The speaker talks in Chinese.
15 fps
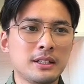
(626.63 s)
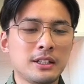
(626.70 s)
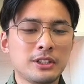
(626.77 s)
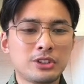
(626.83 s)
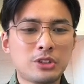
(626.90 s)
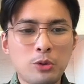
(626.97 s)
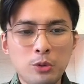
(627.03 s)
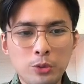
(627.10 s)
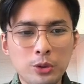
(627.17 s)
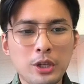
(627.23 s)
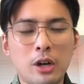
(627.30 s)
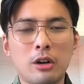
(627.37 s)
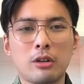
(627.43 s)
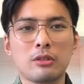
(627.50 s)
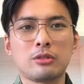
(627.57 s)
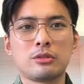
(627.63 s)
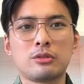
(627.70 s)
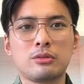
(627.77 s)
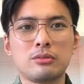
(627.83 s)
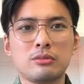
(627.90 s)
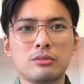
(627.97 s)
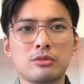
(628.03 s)
都要，
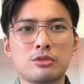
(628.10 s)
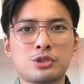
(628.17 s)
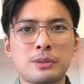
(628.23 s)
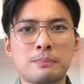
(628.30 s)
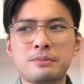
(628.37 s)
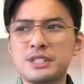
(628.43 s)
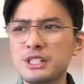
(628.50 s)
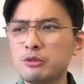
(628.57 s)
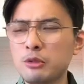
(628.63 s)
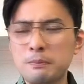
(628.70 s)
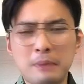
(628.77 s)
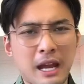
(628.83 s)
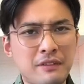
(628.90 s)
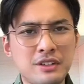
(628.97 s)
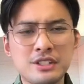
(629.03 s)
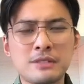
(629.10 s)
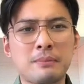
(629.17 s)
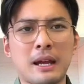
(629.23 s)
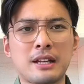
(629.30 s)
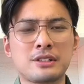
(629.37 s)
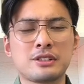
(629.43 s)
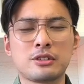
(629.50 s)
几几乎百分之
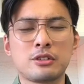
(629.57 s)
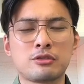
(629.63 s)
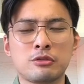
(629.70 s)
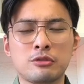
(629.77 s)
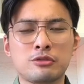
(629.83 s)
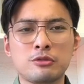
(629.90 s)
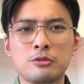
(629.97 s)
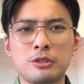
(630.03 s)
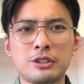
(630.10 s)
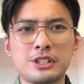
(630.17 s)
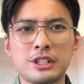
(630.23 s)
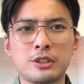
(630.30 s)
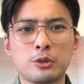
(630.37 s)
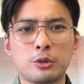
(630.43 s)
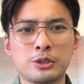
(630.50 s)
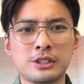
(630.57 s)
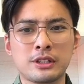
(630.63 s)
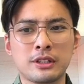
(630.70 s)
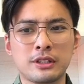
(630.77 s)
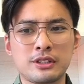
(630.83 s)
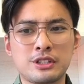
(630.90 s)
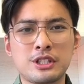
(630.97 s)
百是要从中国进口这
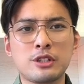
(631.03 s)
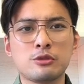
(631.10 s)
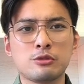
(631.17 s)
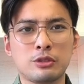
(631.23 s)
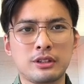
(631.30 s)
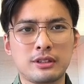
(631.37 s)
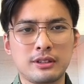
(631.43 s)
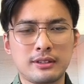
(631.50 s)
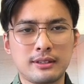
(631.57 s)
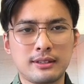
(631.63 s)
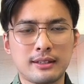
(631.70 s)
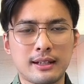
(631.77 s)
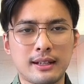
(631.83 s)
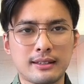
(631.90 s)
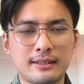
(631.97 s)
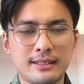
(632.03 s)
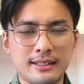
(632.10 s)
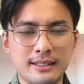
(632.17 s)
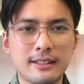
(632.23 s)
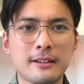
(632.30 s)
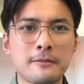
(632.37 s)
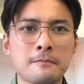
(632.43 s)
个金属啊
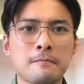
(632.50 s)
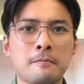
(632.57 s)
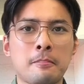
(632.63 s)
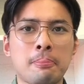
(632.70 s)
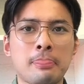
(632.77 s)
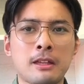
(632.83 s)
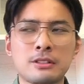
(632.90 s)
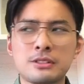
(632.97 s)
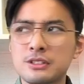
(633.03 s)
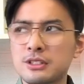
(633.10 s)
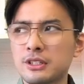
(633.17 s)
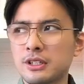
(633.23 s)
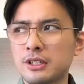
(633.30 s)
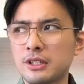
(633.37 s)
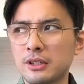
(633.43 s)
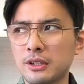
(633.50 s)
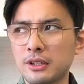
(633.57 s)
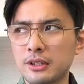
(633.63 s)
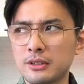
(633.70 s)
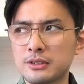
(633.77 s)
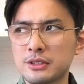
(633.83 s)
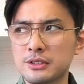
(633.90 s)
梯的，这是
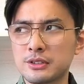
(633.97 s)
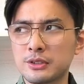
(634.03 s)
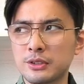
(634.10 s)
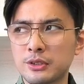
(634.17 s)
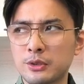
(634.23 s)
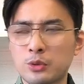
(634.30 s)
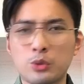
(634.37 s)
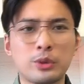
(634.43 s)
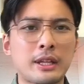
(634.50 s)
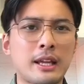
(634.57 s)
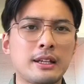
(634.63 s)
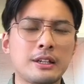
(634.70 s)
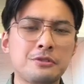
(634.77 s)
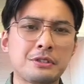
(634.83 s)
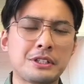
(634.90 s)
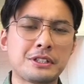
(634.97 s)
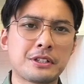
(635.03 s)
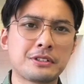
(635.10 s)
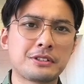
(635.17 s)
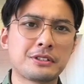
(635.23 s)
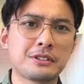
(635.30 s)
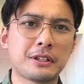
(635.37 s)
和这是湖南冷水
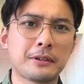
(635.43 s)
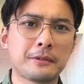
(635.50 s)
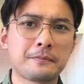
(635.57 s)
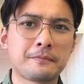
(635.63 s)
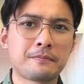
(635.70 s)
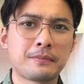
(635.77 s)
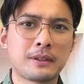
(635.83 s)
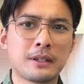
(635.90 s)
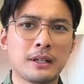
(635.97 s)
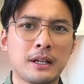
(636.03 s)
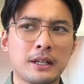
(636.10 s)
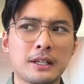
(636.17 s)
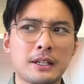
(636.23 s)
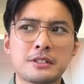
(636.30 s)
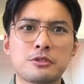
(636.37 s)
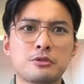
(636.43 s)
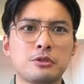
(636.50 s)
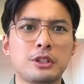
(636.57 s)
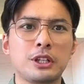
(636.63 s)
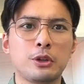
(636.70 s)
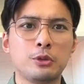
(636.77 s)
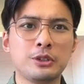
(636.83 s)
江市的啊，应该是属于
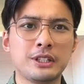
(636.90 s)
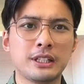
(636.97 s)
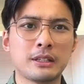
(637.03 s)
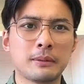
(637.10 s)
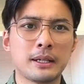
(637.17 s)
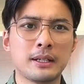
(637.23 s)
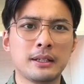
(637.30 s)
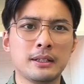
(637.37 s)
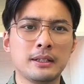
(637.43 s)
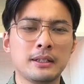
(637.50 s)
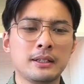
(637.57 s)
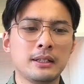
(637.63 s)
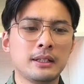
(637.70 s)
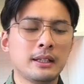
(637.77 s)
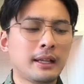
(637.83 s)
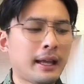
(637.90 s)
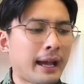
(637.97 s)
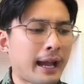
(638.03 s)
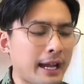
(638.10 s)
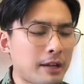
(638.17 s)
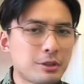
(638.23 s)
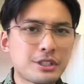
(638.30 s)
娄底的吧？
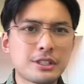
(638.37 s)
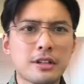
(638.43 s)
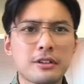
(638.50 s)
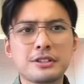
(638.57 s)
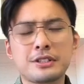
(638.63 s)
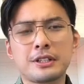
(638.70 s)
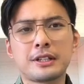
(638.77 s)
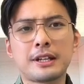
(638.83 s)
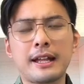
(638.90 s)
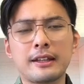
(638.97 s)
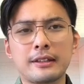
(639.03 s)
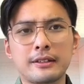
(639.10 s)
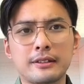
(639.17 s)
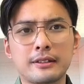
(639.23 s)
还有江西赣